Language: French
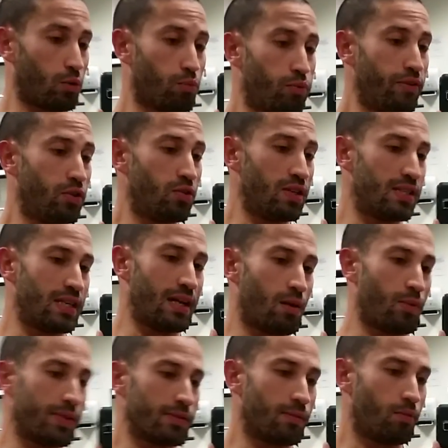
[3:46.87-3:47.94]
vous pouvez utiliser
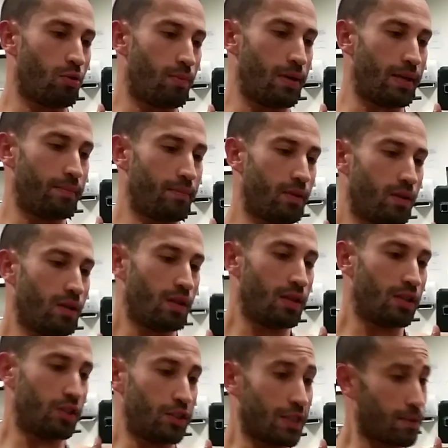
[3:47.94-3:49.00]
la whey sans problème.
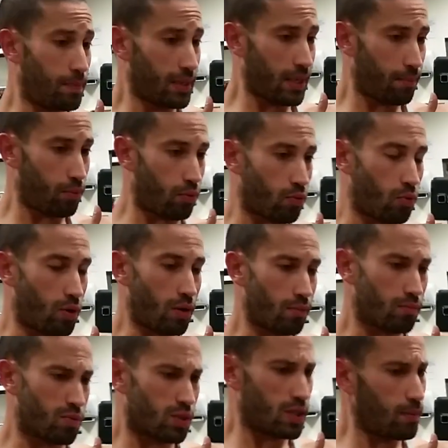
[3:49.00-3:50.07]
J'ai expliqué pourquoi.
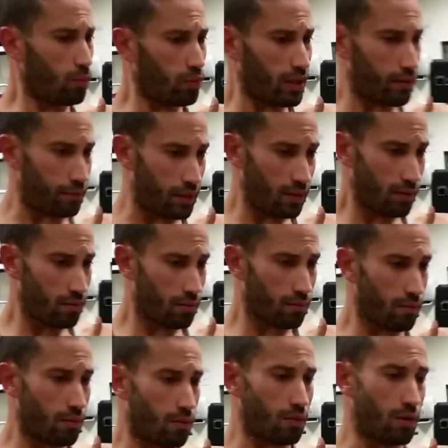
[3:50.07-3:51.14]
C'est mon avis
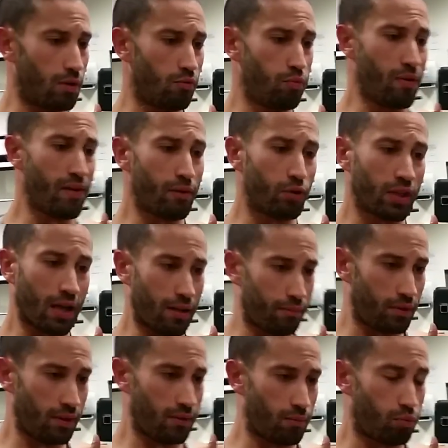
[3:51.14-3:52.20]
vous euh, pouvez avoir votre
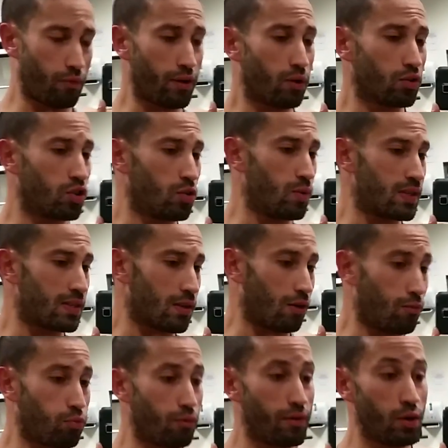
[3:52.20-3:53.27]
avis. Vous pouvez continuer sans,
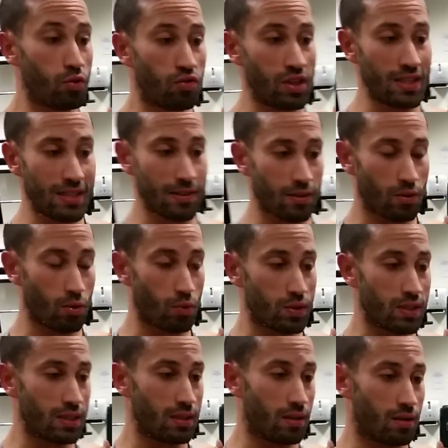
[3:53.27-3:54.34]
vous pouvez l'utiliser
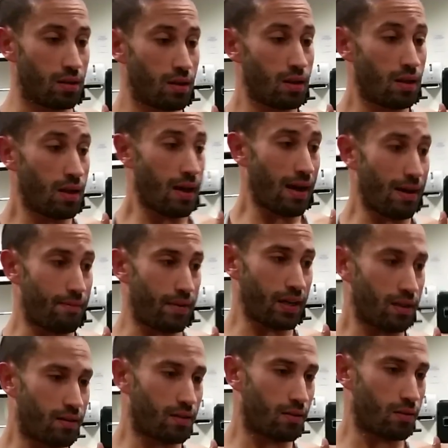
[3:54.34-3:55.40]
aussi euh,
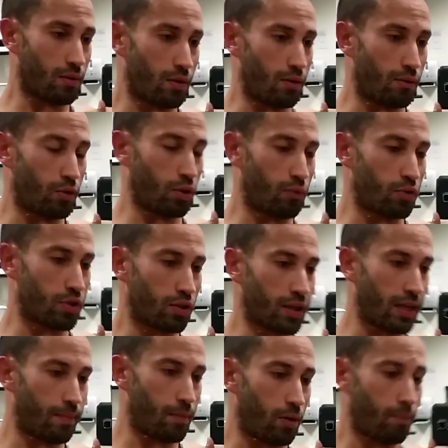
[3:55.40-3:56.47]
avec euh, dans vos
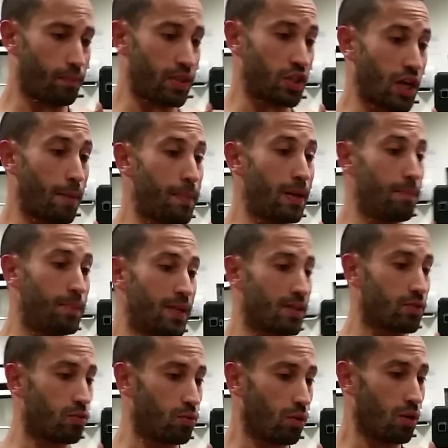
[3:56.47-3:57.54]
entraînements. Et je rappelle
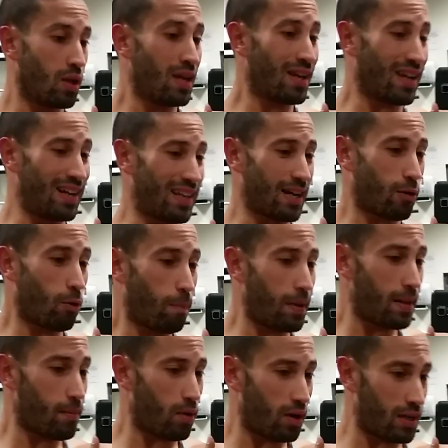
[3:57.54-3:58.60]
bien sûr qu'elle est un
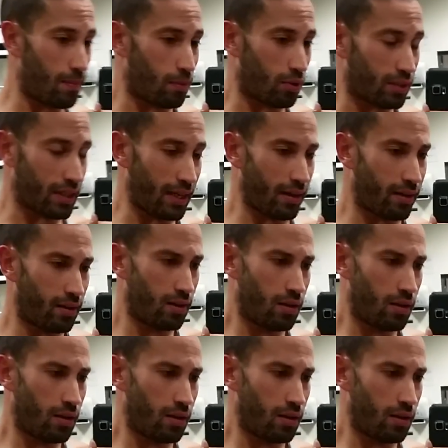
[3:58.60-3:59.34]
complément alimentaire.